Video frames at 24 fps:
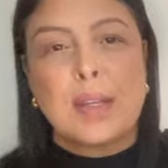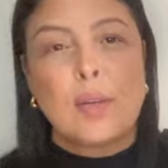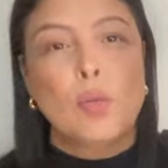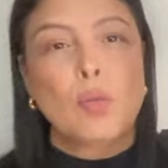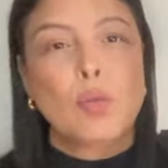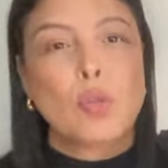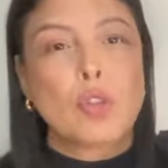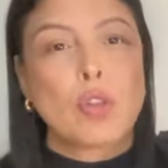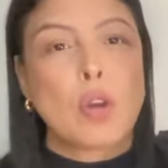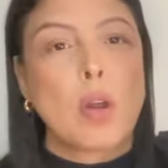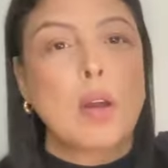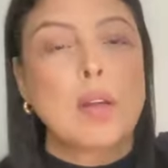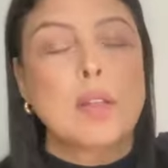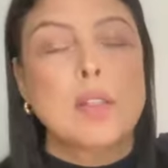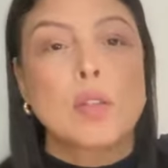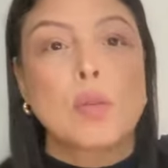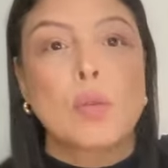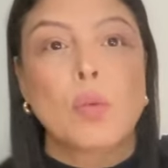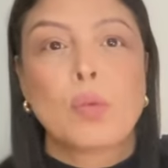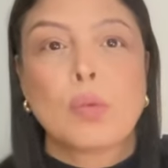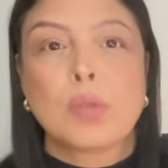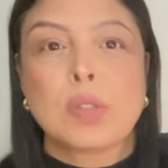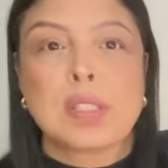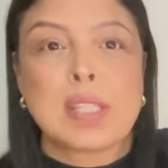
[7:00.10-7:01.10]
com shorts,
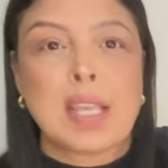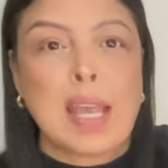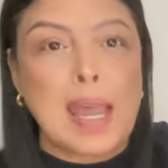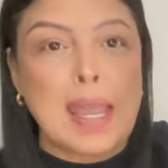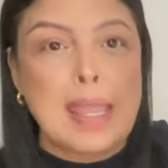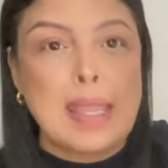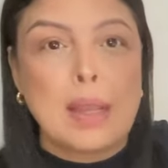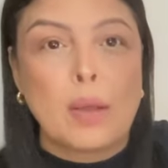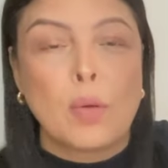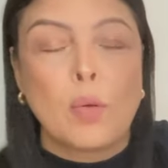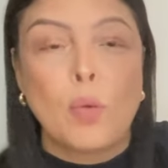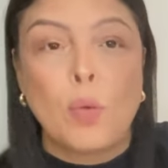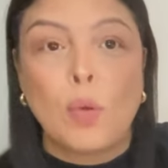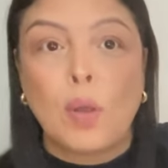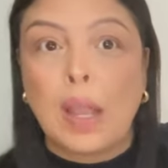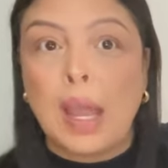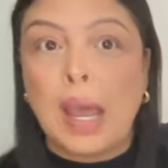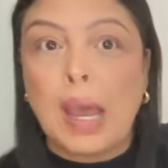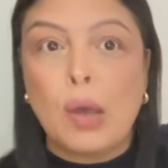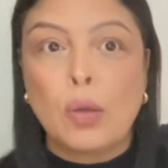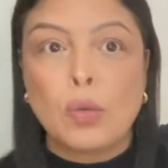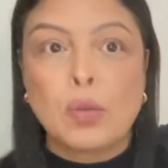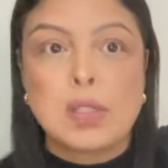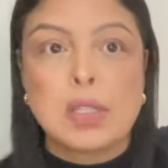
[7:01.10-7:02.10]
com saia, com
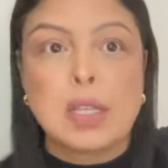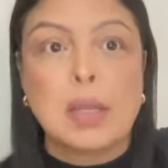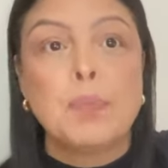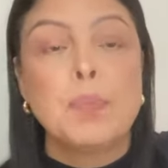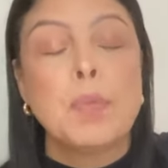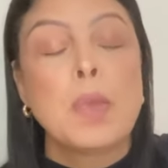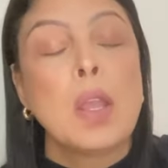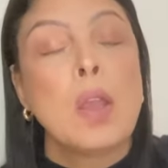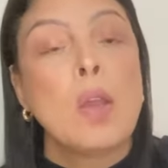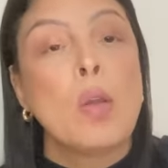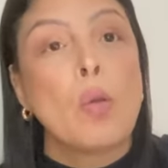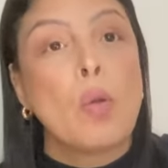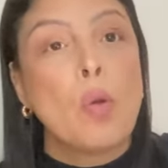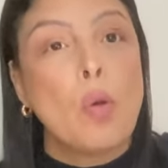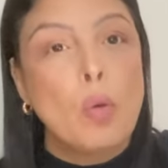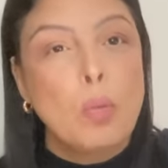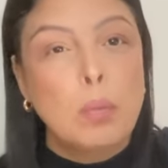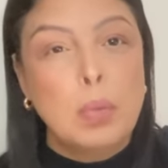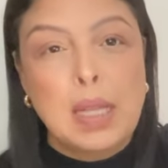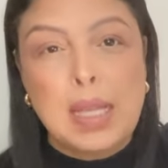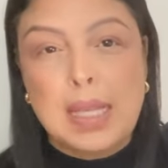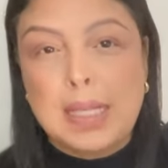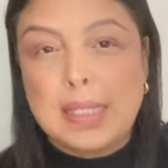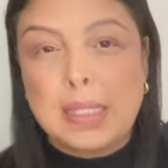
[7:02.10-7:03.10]
calça, com
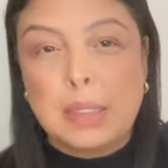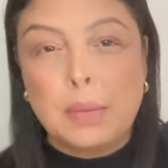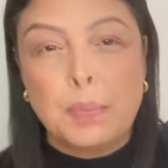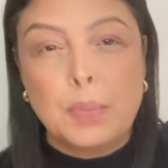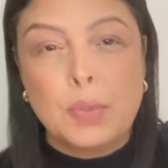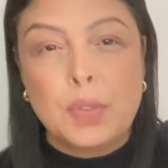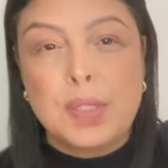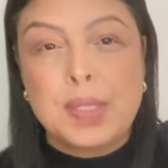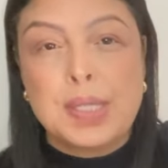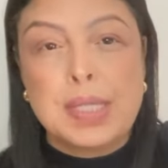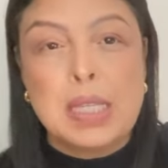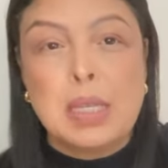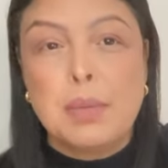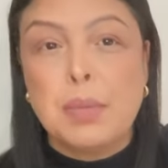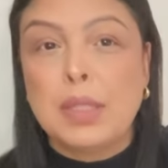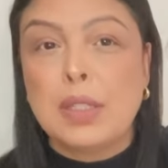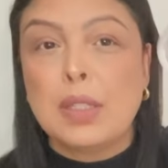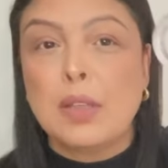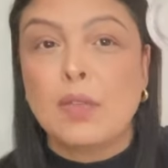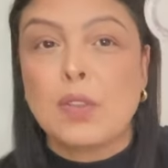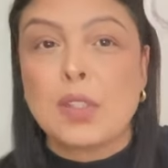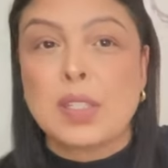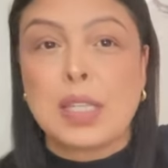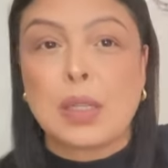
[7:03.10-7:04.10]
blazer por cima.
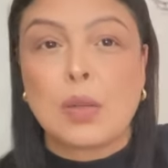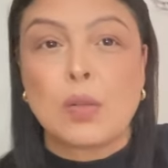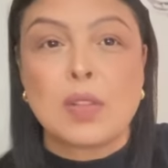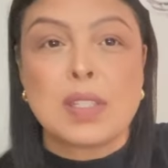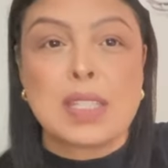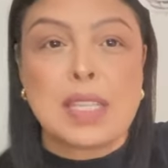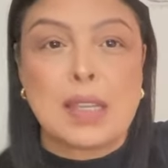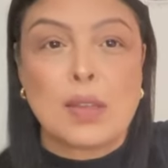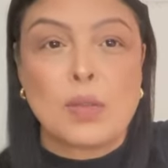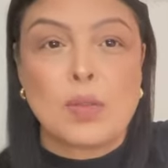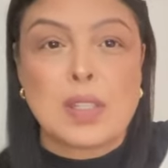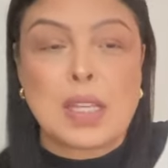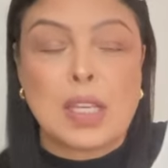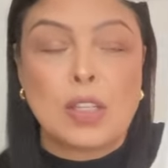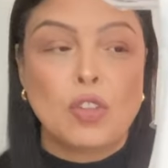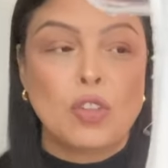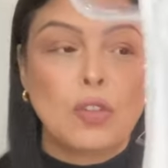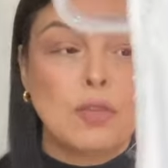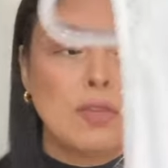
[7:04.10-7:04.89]
Então, você consegue usar de